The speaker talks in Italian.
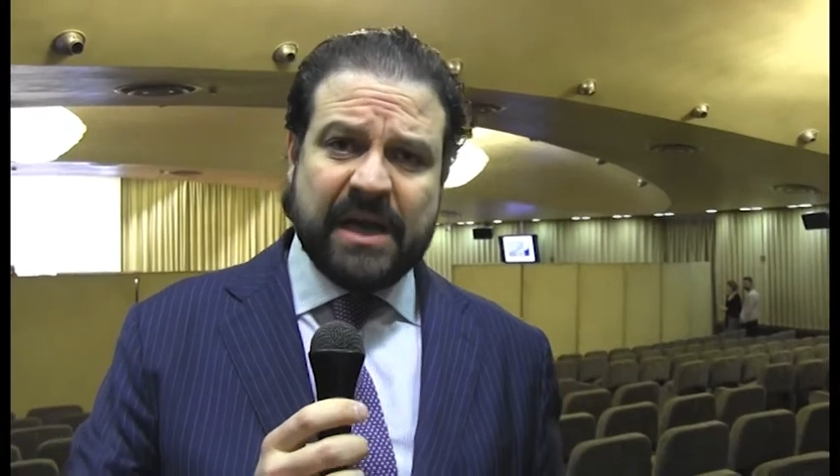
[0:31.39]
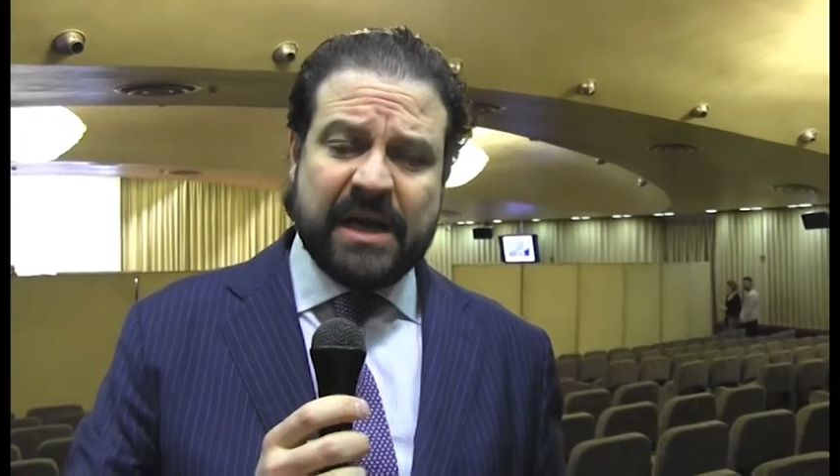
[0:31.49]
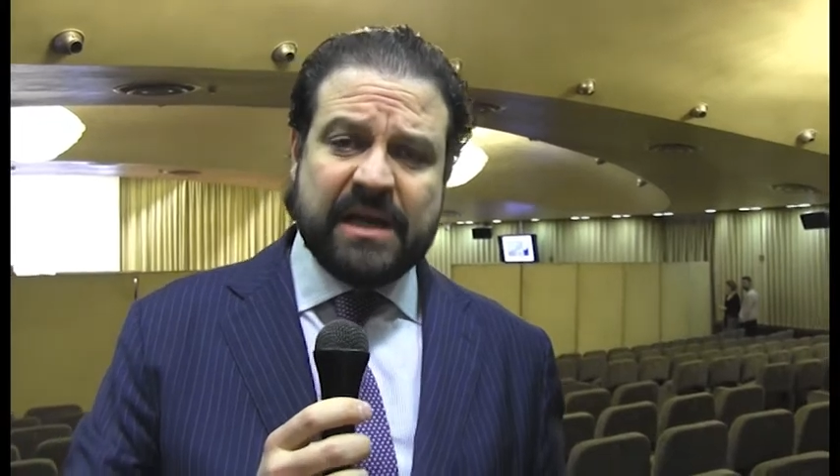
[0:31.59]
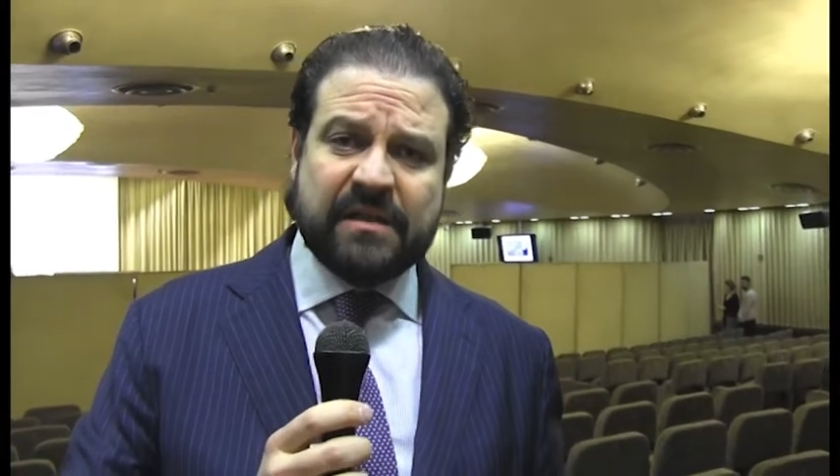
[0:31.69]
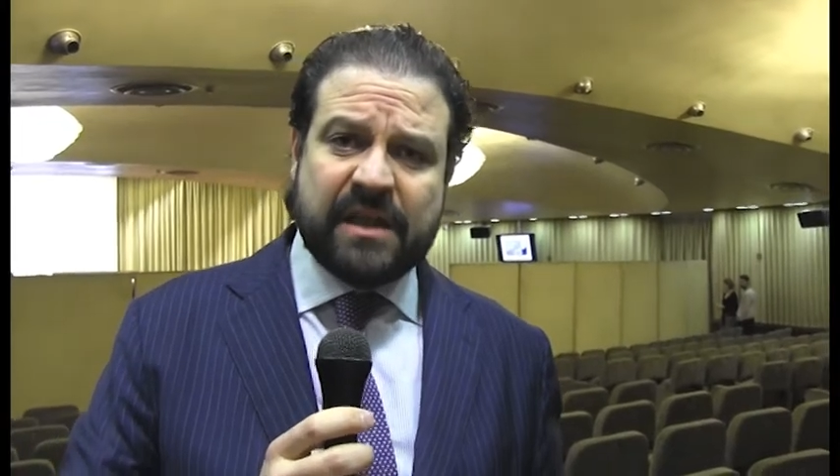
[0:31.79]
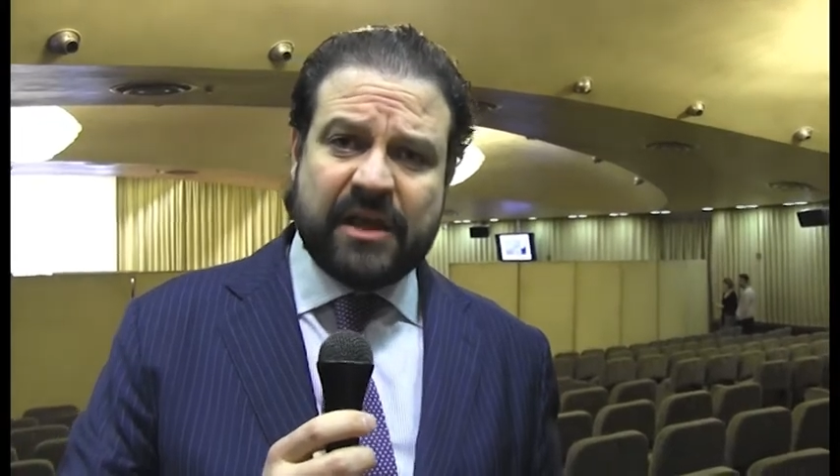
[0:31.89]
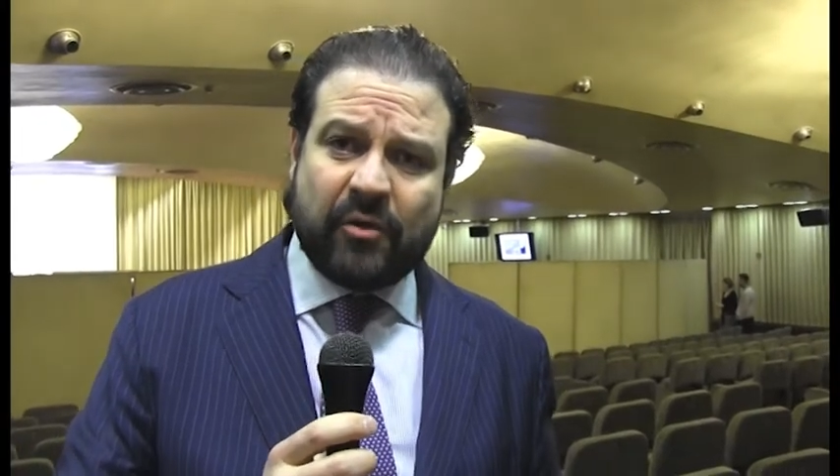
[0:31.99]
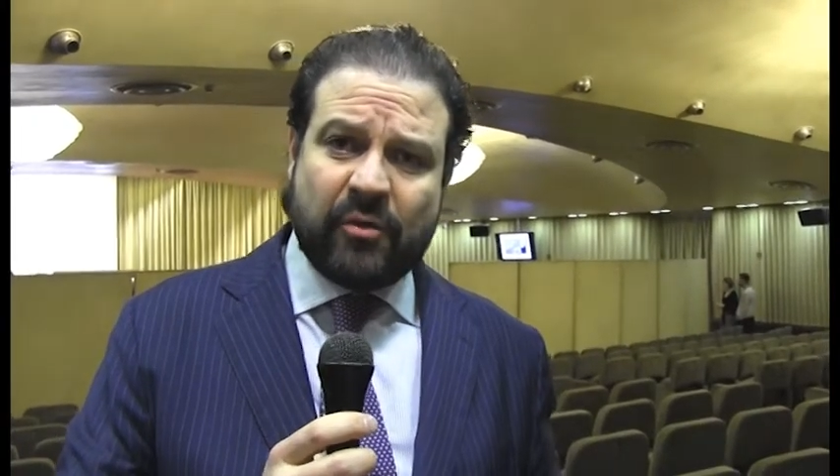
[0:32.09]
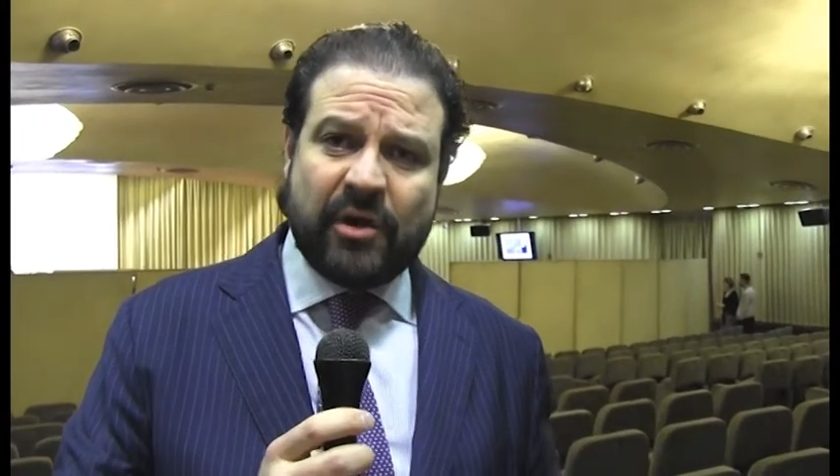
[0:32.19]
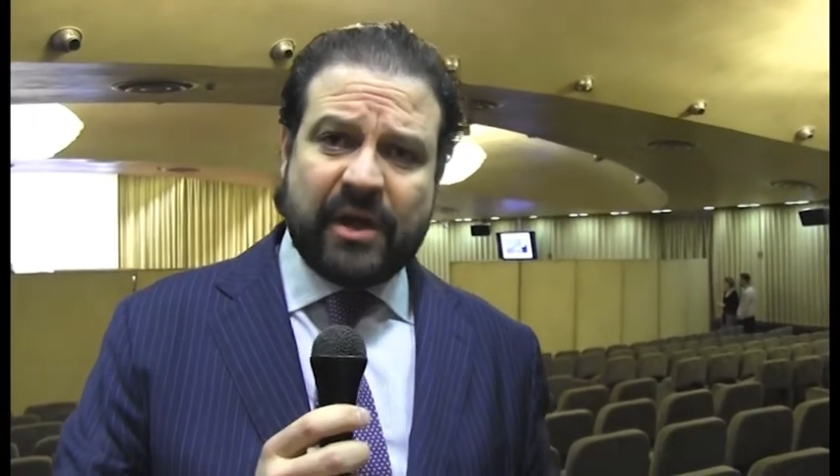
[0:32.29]
in seno a
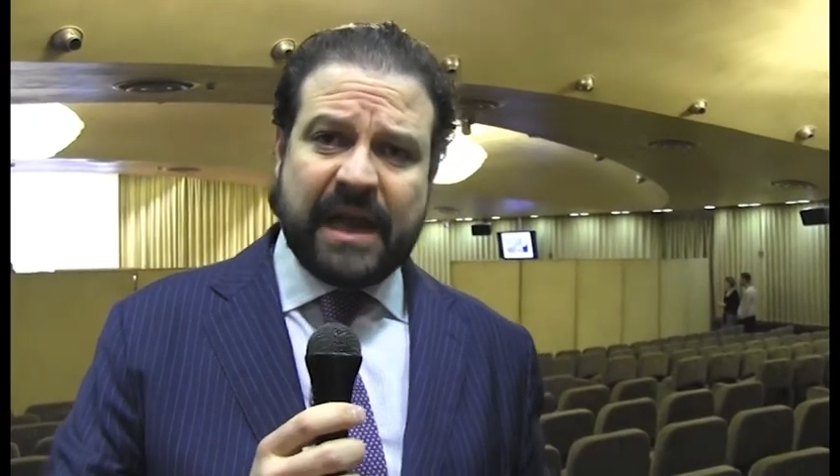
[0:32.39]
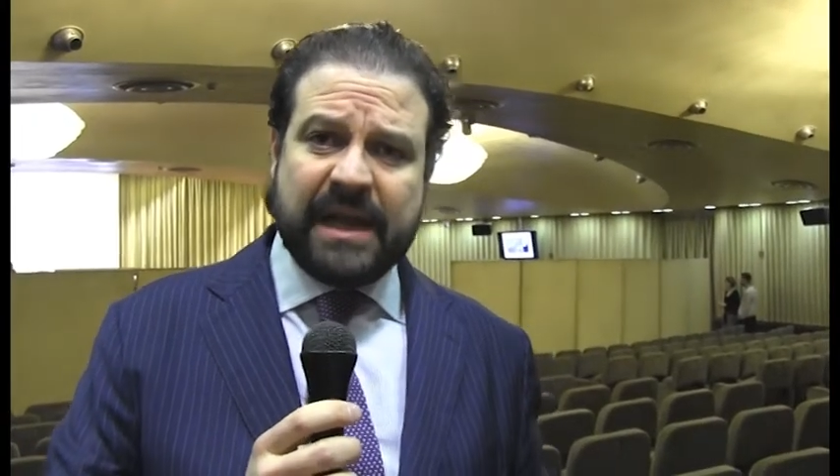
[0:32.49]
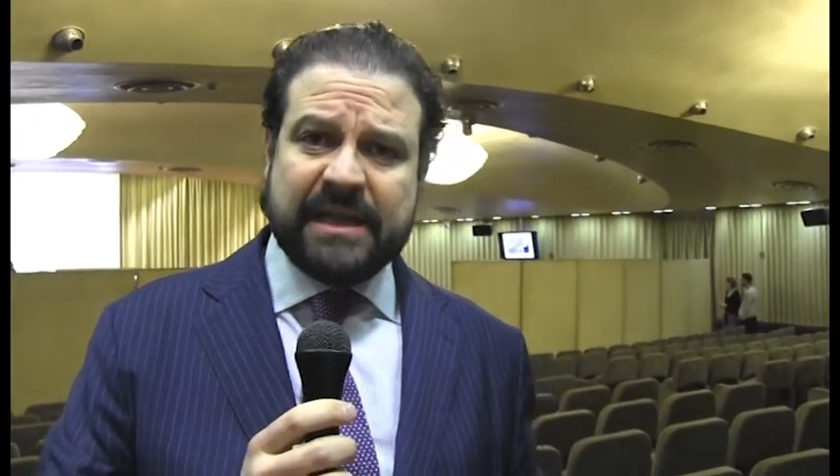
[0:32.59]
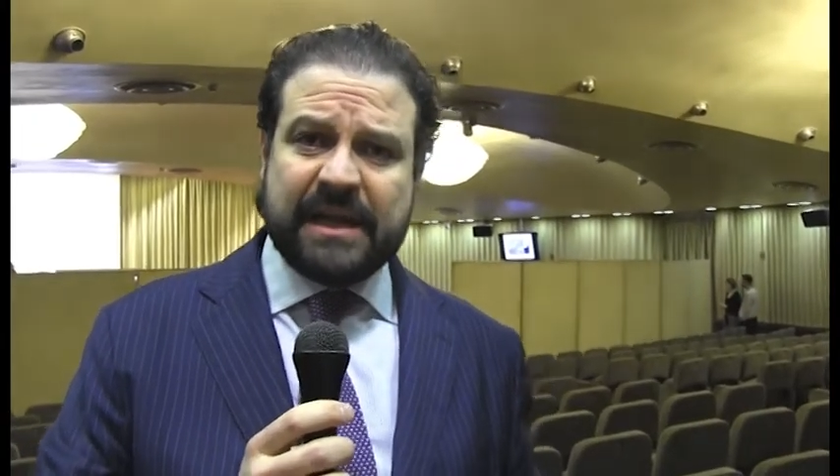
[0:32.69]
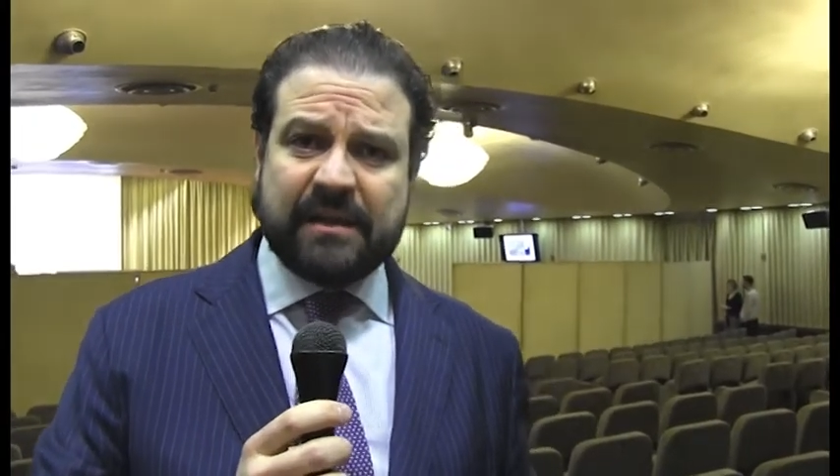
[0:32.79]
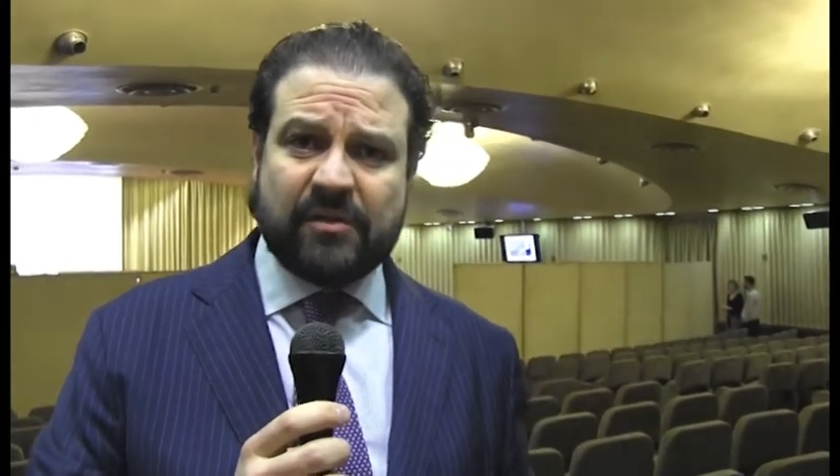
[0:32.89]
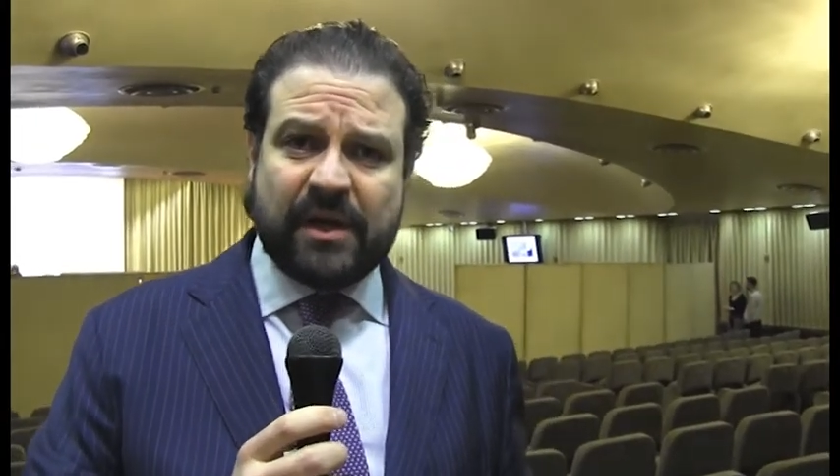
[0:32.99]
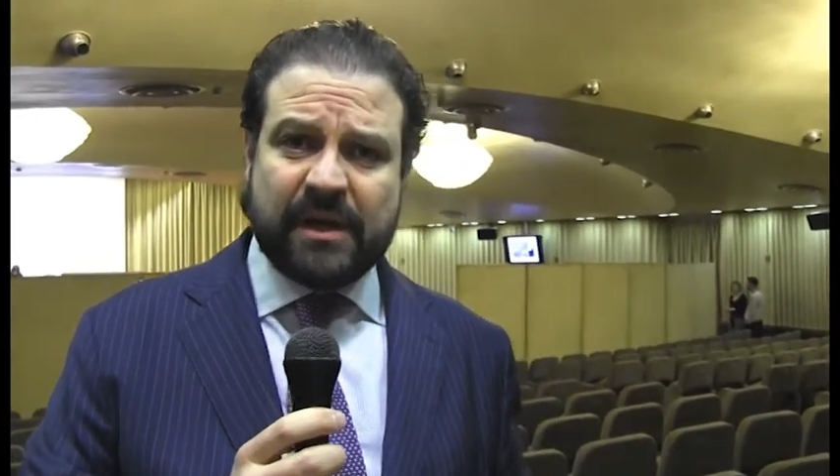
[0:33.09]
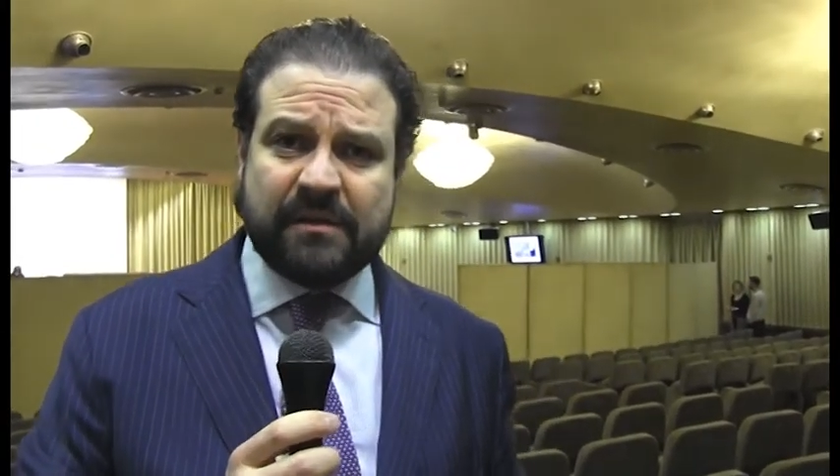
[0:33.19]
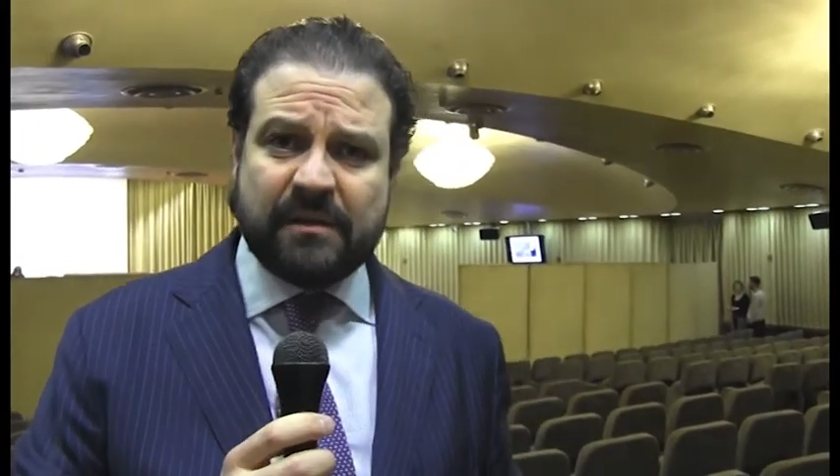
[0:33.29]
quello che è
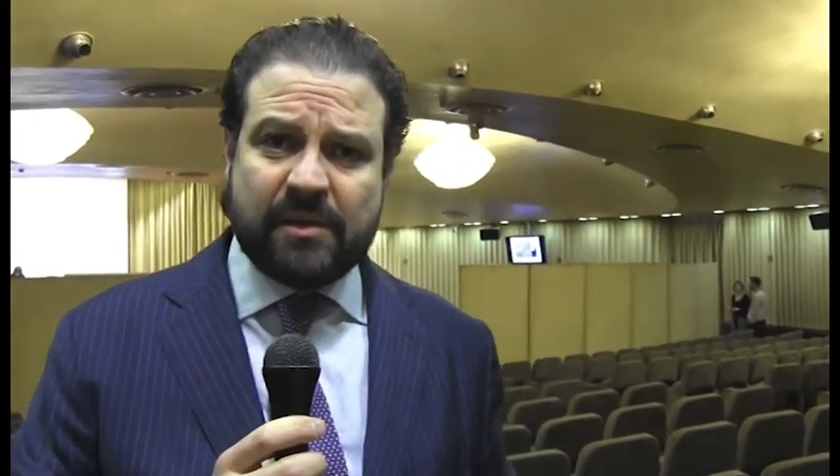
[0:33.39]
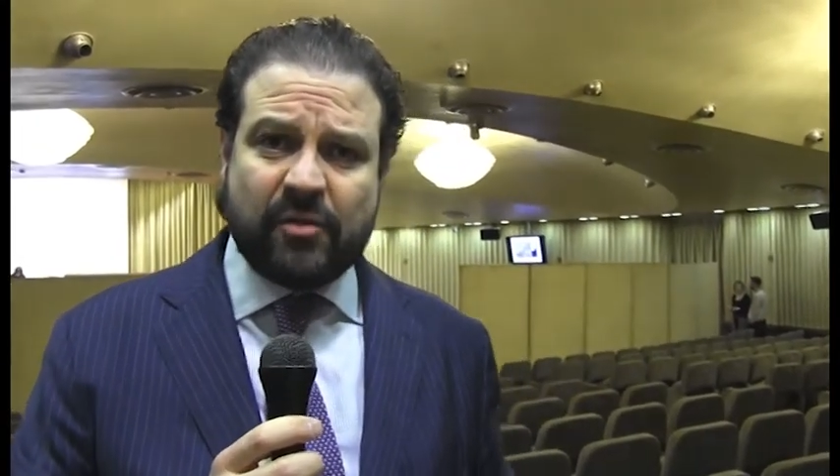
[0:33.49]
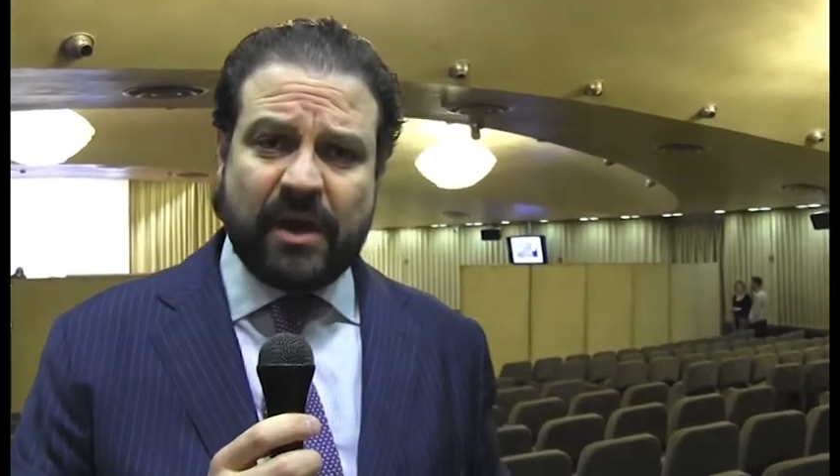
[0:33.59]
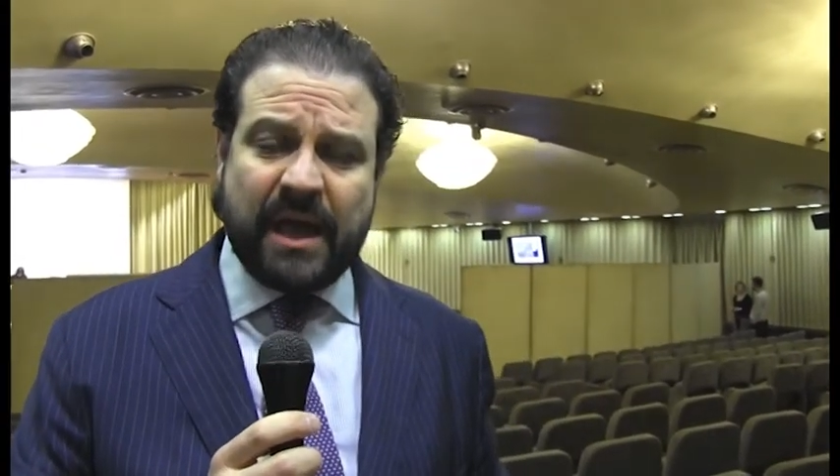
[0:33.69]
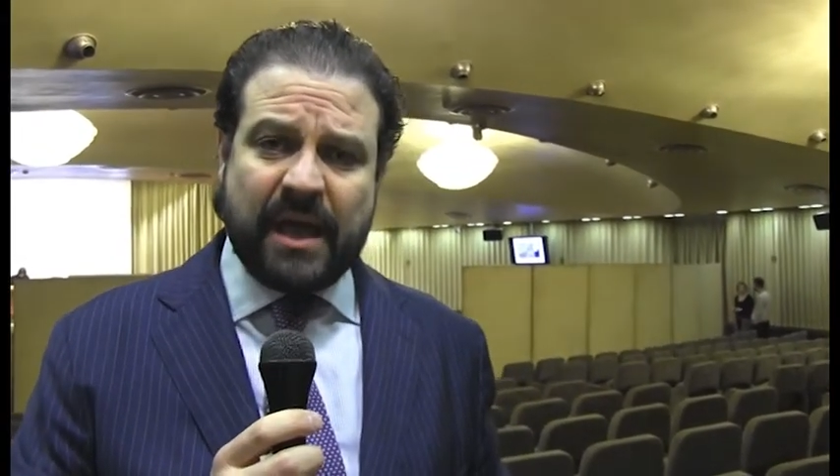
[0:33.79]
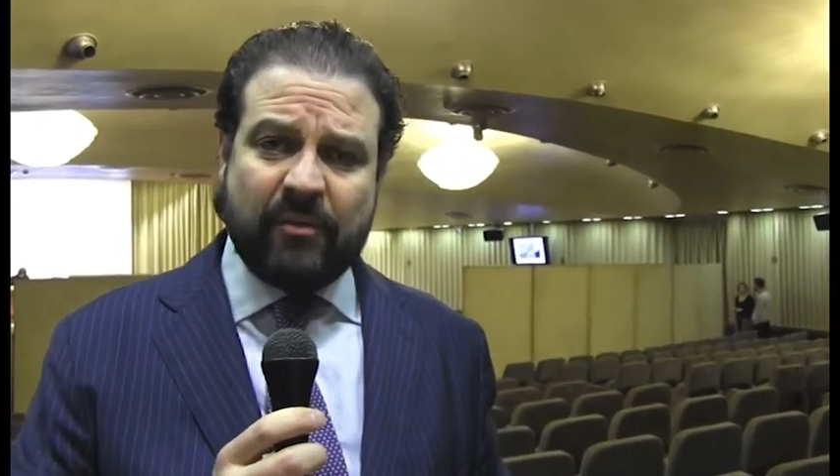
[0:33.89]
l'internazionalizzazione è